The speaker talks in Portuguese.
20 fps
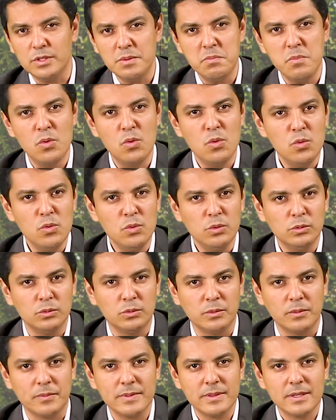
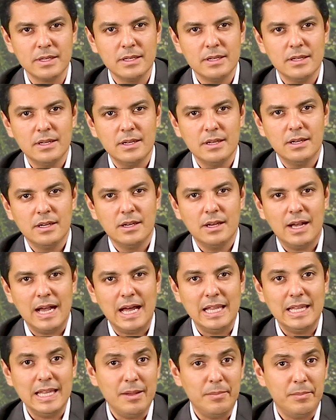imundo.
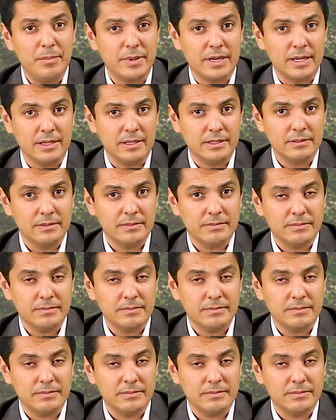A lepra